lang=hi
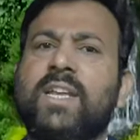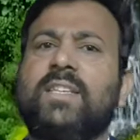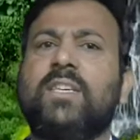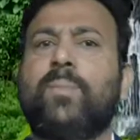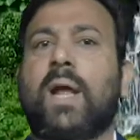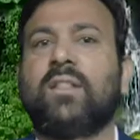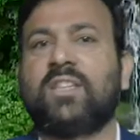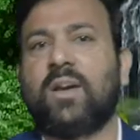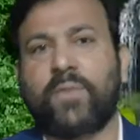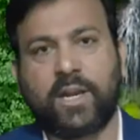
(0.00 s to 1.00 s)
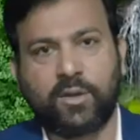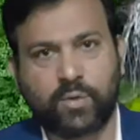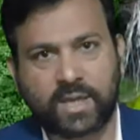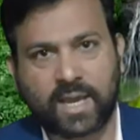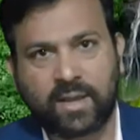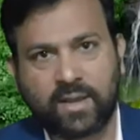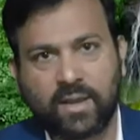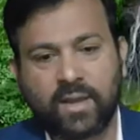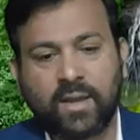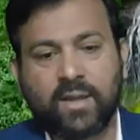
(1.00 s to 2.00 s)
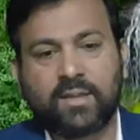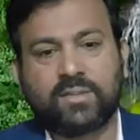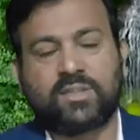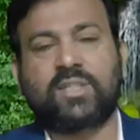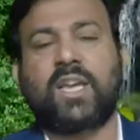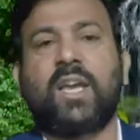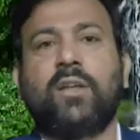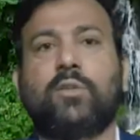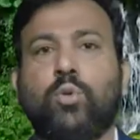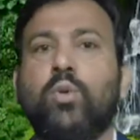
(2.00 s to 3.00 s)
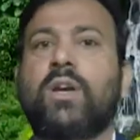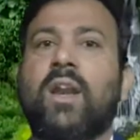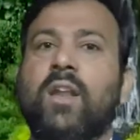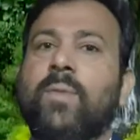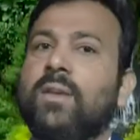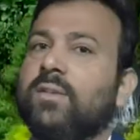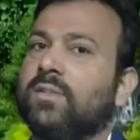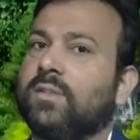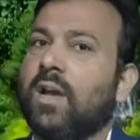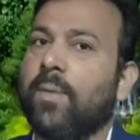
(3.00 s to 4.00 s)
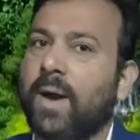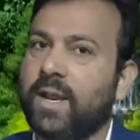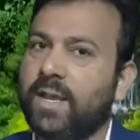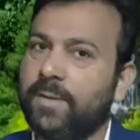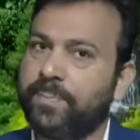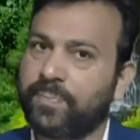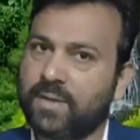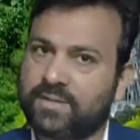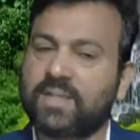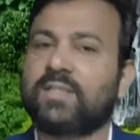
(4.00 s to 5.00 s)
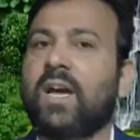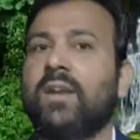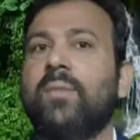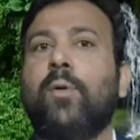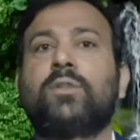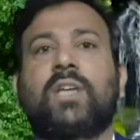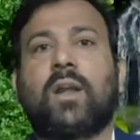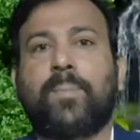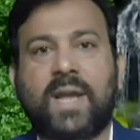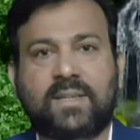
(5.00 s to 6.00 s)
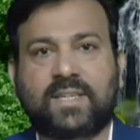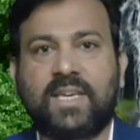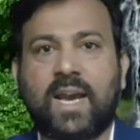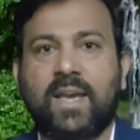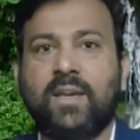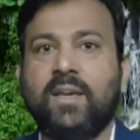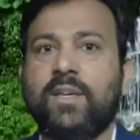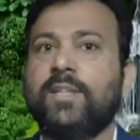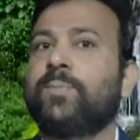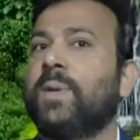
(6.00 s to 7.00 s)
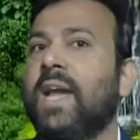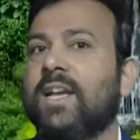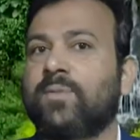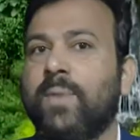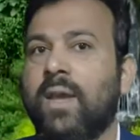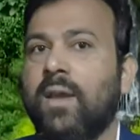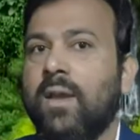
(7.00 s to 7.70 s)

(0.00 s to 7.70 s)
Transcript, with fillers: ऐसी भ्रांतियाँ फैली हुई हैं जिसे दूर करने में हमारे संस्थान ने बहुत सारा प्रयास किया है इस प्रयास में